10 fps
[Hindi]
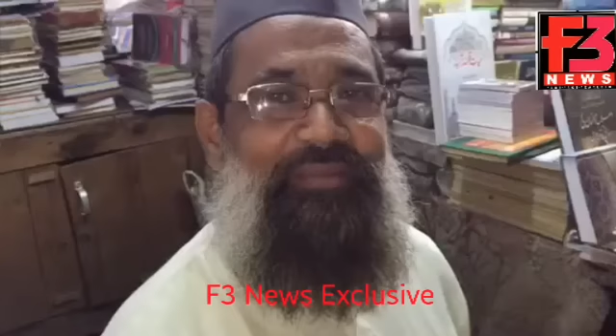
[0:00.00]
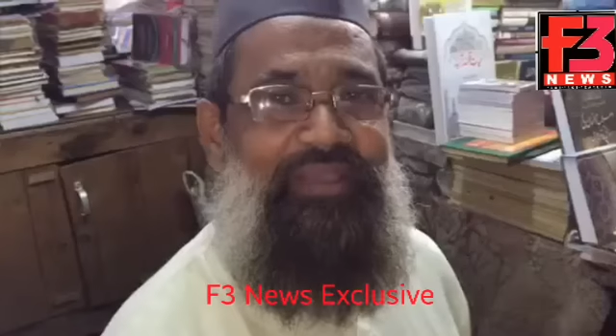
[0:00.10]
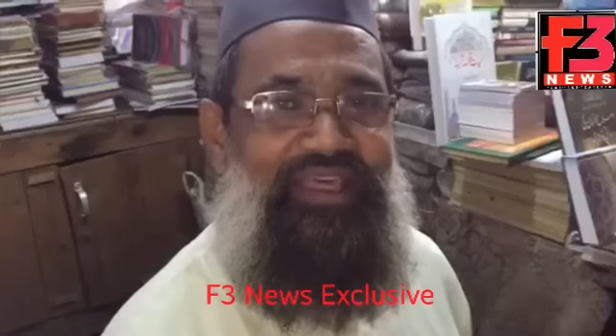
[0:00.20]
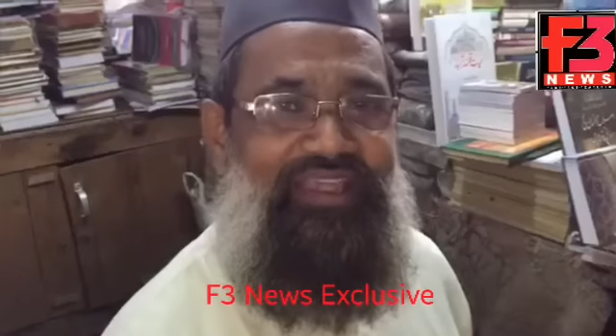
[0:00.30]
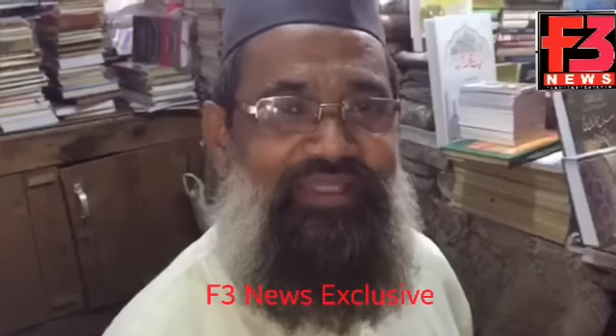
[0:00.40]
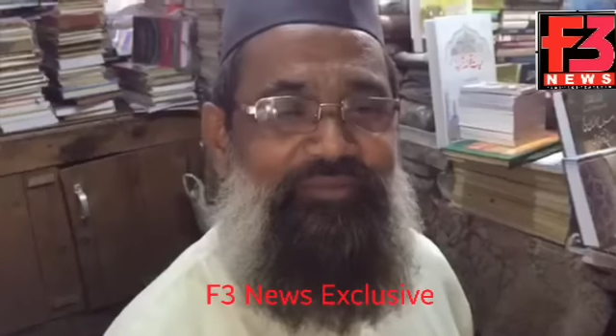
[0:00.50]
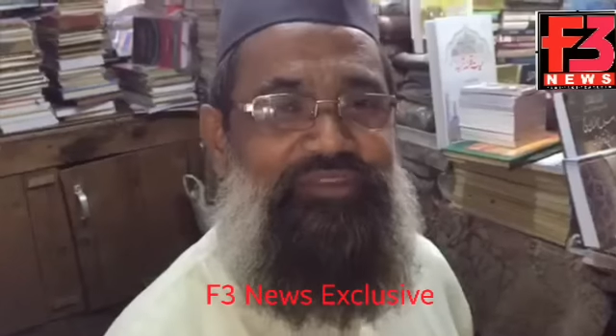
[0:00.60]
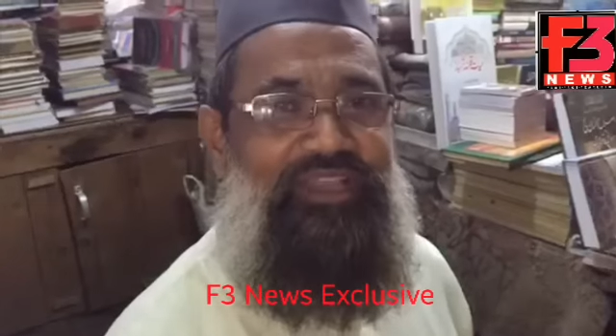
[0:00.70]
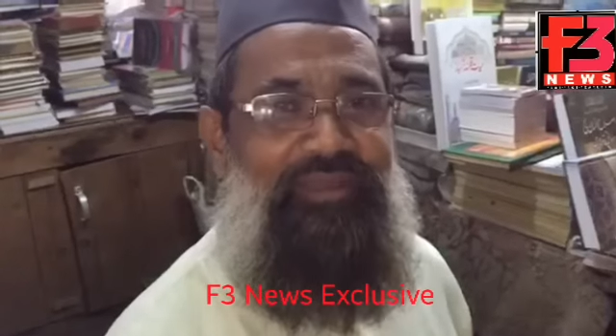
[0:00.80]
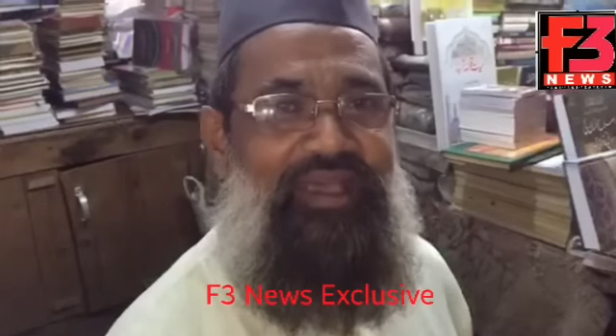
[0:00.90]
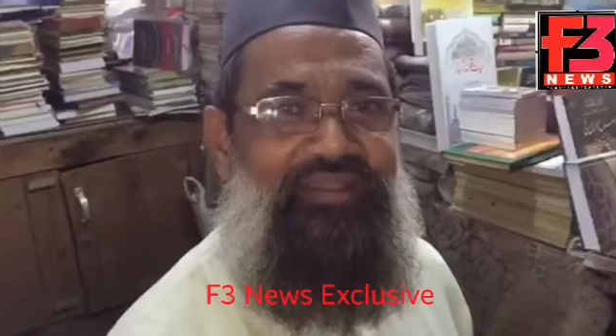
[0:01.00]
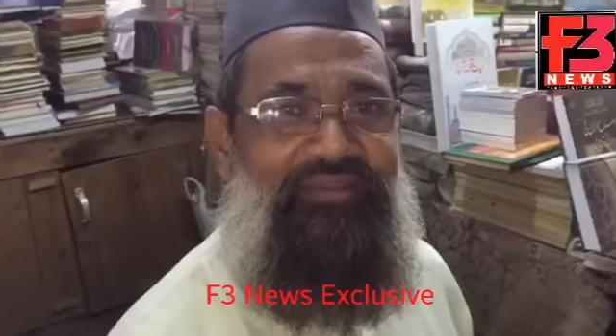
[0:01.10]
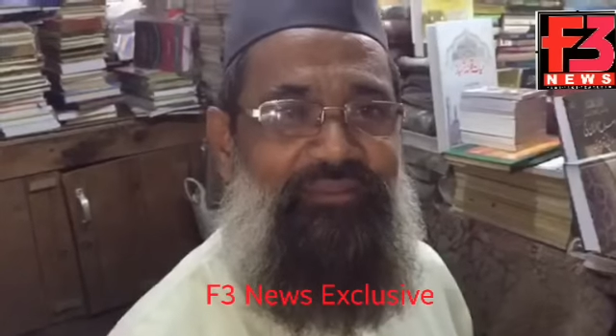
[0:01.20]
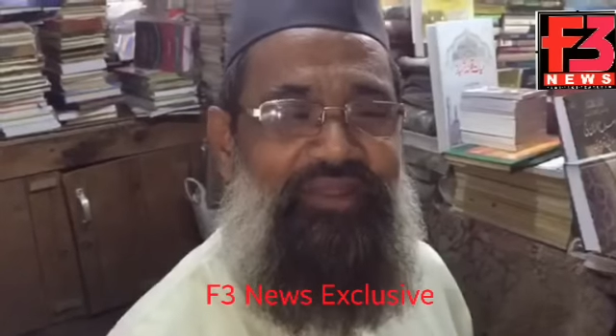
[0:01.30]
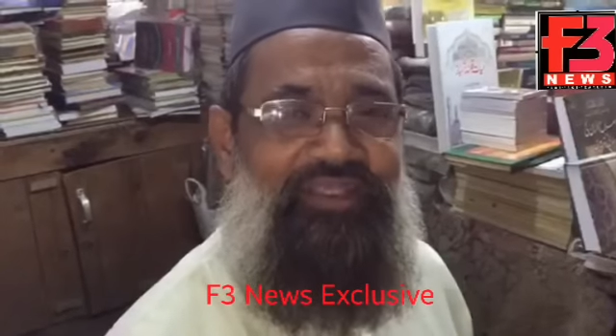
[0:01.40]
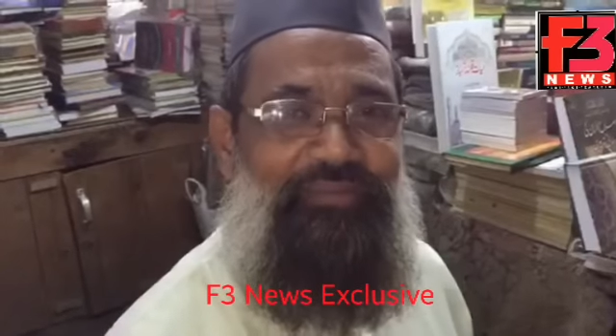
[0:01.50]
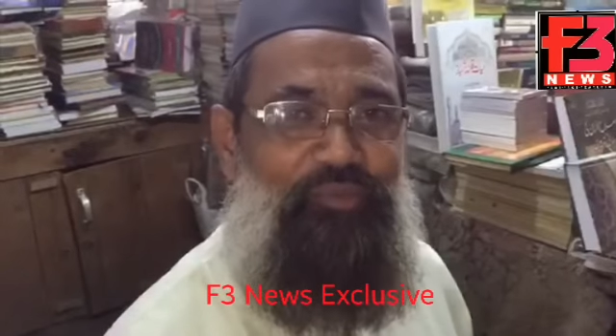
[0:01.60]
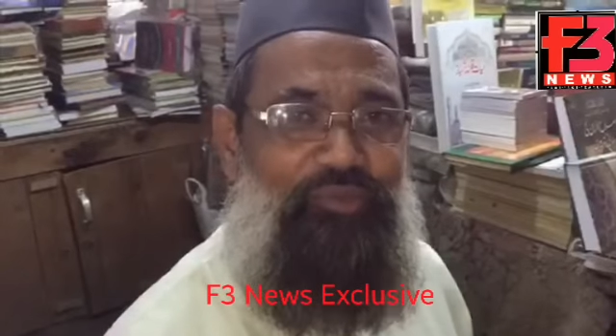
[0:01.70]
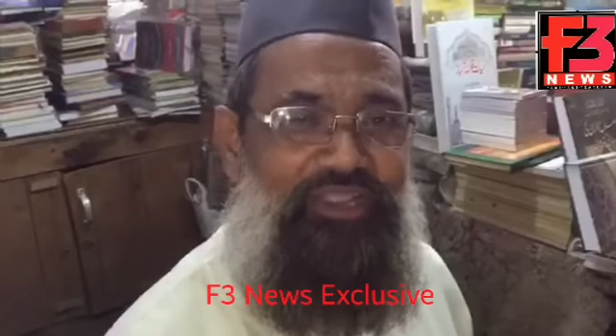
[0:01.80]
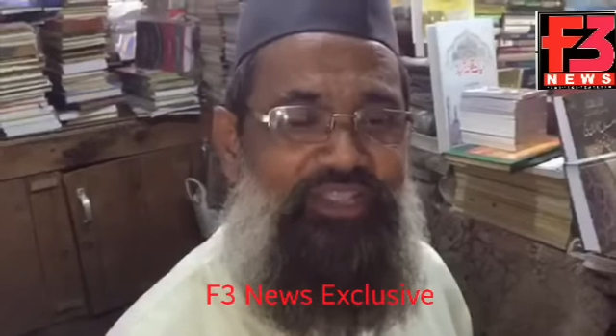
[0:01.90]
भट्टी बाजार के मुसलमान बल्कि
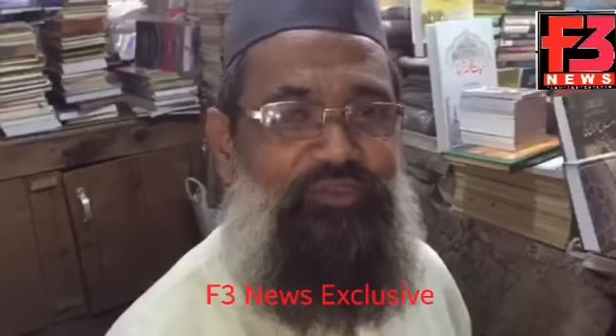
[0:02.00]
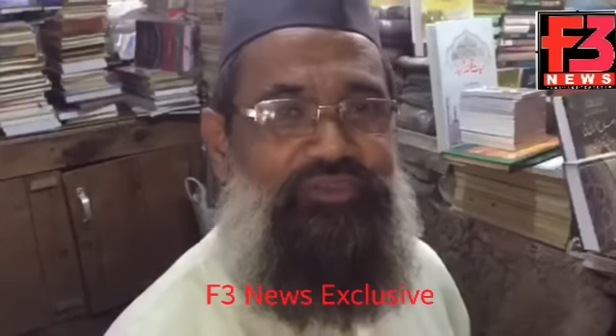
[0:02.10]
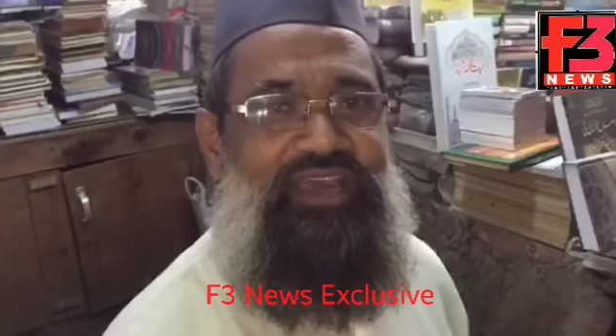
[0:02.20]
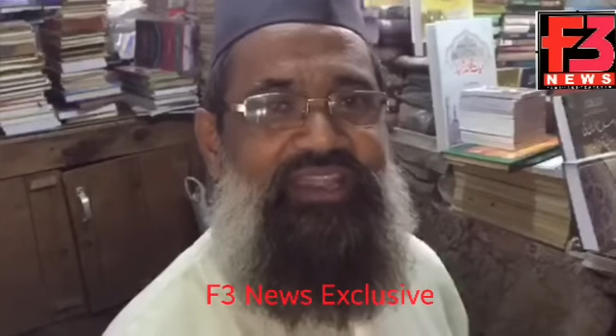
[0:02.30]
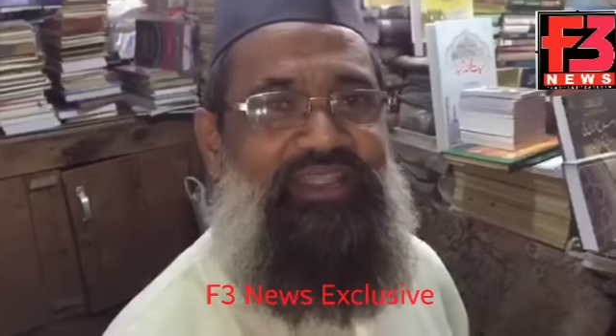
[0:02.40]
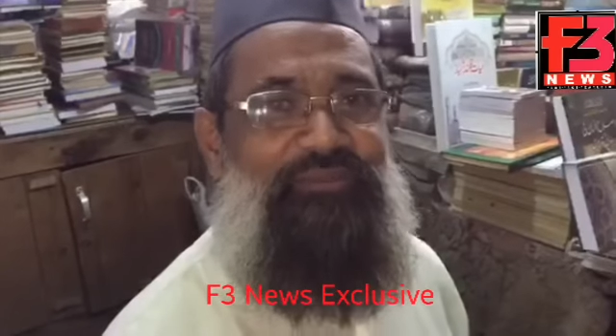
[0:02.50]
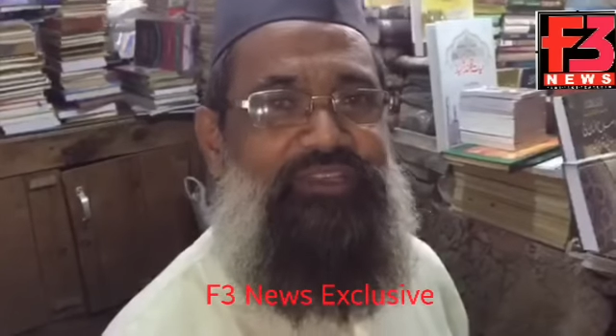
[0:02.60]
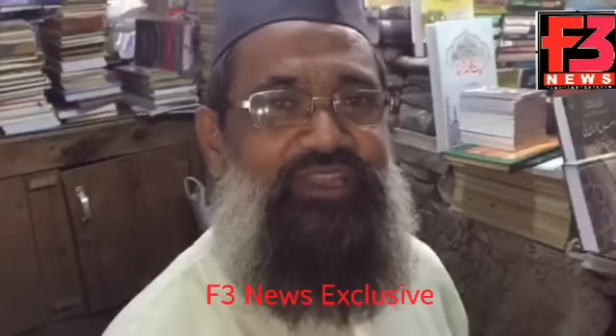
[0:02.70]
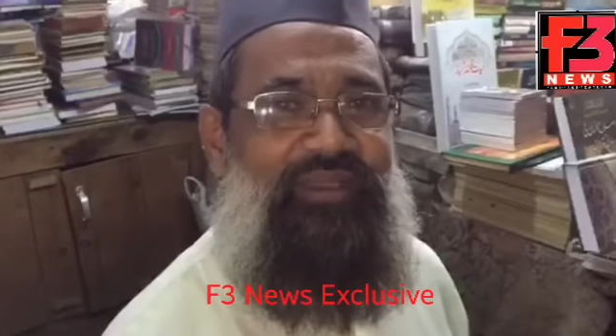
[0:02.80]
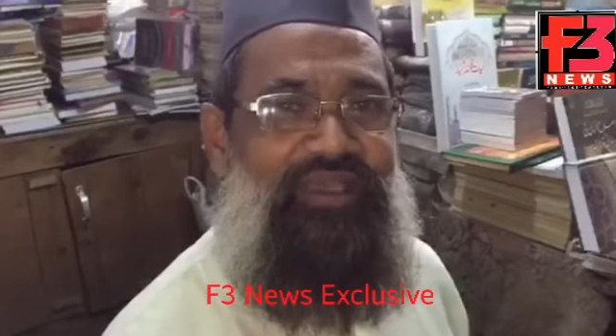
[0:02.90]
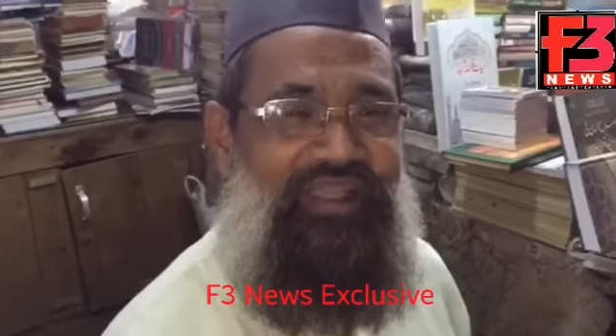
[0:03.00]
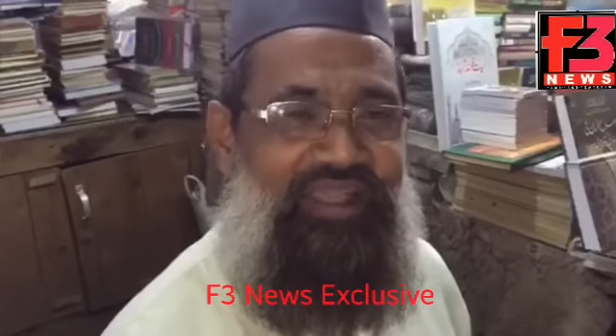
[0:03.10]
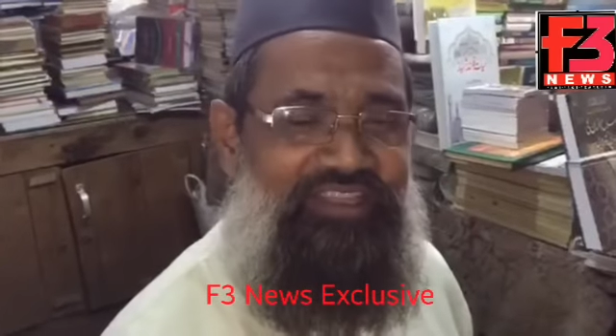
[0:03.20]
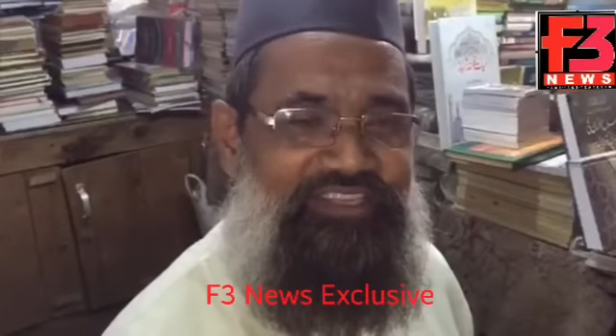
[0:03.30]
पूरे हिंदुस्तान के मुसलमान